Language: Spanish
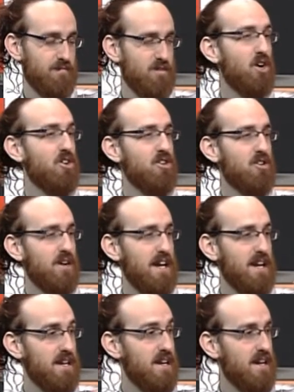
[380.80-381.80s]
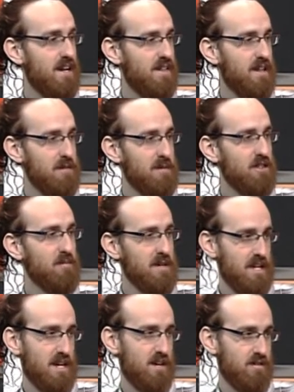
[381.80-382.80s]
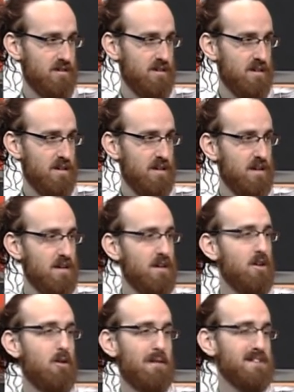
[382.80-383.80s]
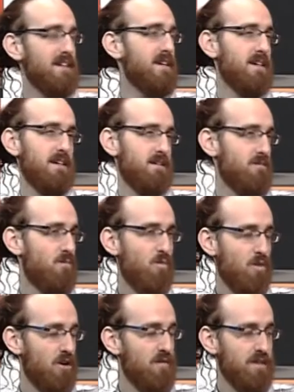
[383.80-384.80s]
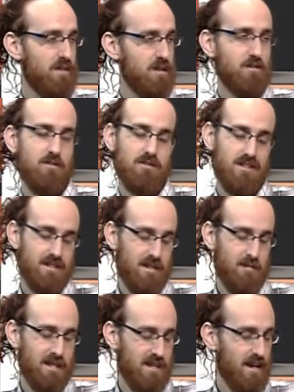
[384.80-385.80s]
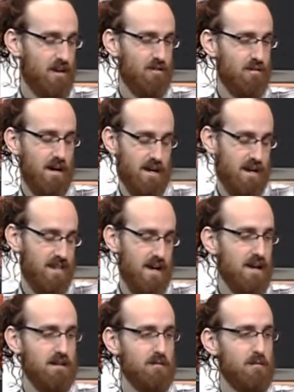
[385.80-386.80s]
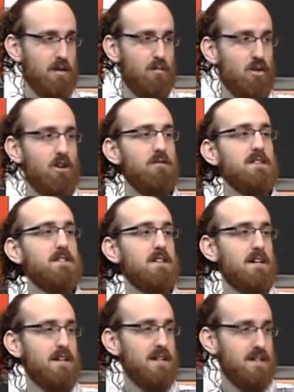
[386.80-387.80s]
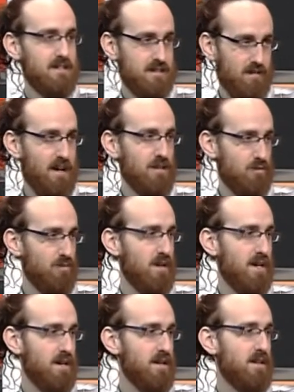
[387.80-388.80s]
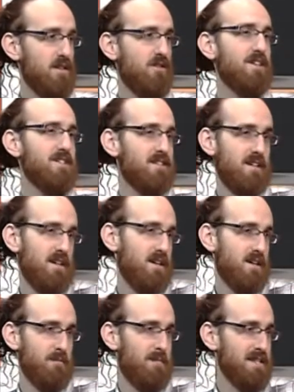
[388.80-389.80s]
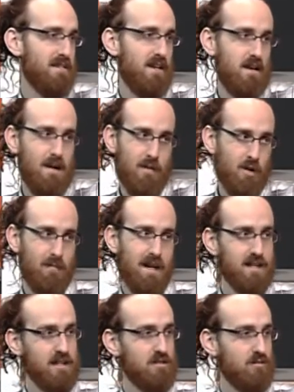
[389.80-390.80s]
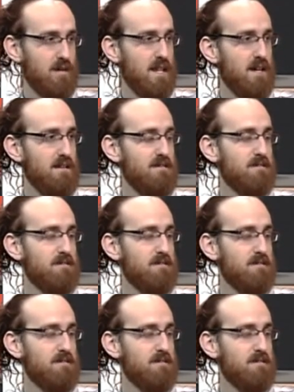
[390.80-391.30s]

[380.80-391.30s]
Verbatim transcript: No, no, no. Él, es de nacimiento mexicano. Mexicano. Lo que pasa es que muy jovencito, no sé exactamente a qué, edad, pero muy joven se va a Asturias y es donde se pasa la mayor parte de su vida